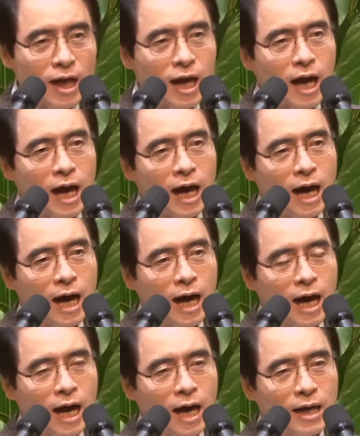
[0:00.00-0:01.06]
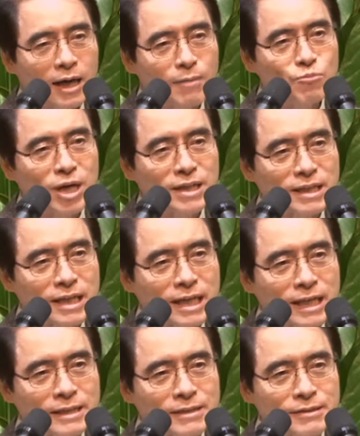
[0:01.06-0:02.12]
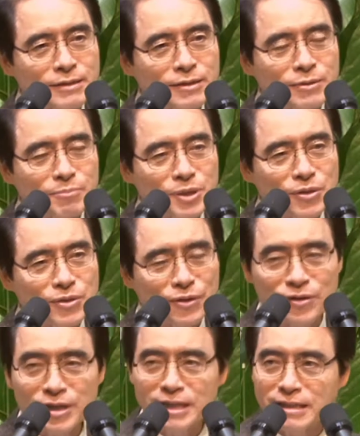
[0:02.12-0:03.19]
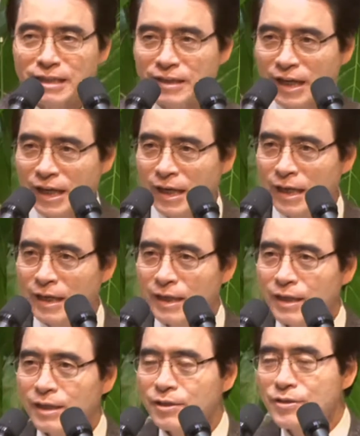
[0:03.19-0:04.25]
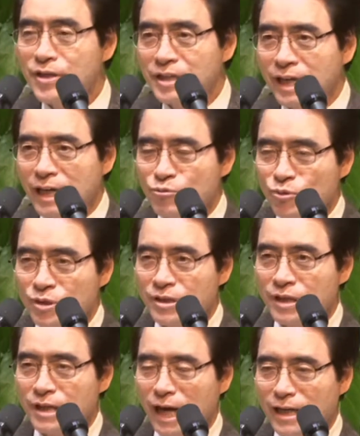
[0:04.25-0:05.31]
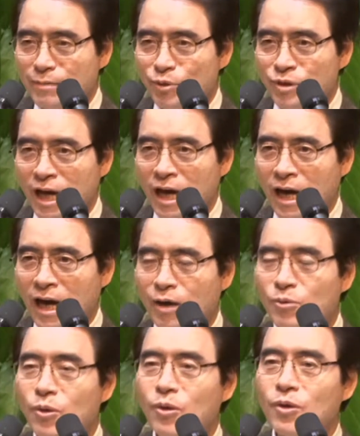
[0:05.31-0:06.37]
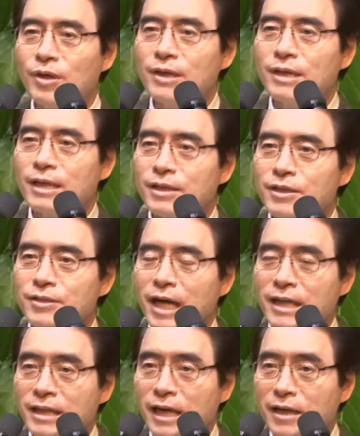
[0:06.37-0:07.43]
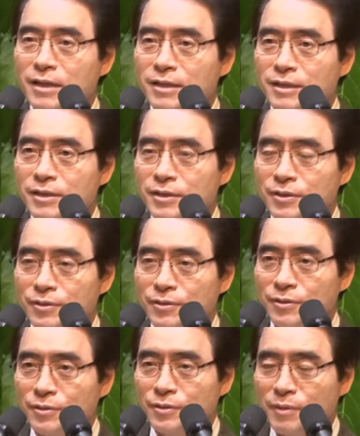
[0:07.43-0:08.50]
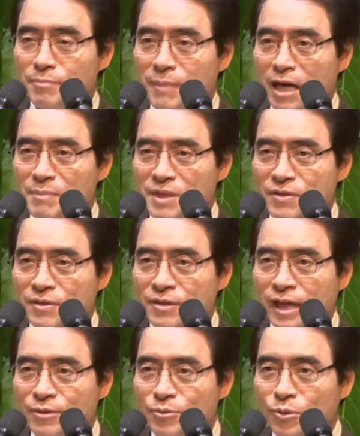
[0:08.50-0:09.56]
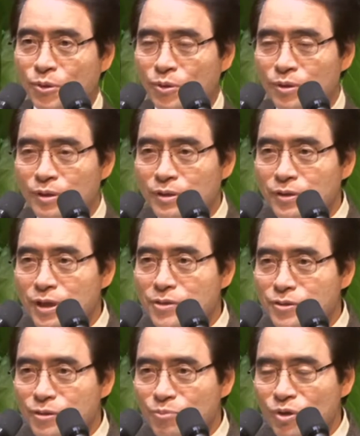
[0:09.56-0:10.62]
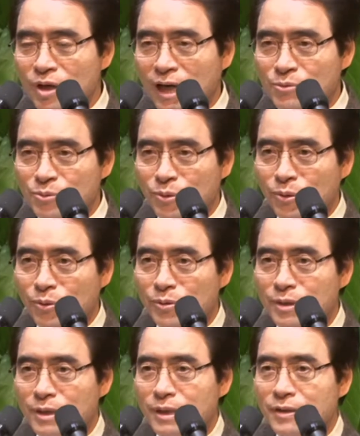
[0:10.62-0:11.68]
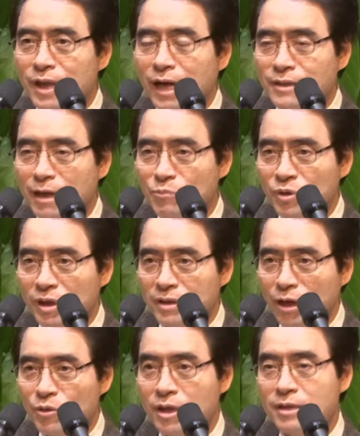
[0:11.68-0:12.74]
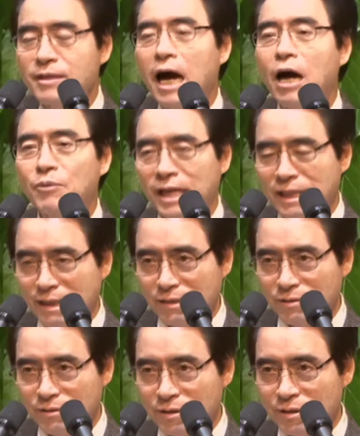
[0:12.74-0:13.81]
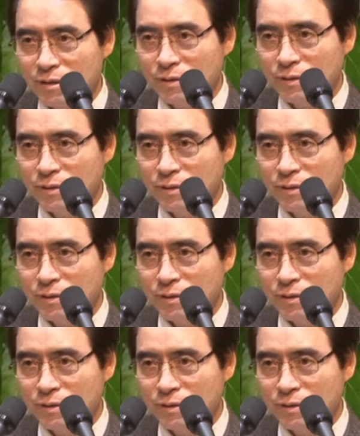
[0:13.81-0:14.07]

아 간무한테 내가 이런 그 명령을 내렸는데 그 얘기 가지고 이렇게 하나보다 하고 그 자기가 마음이 찔려가지고 대신을 불러가지고 내가 잘못했다고 이렇게 사과했다는 거예요.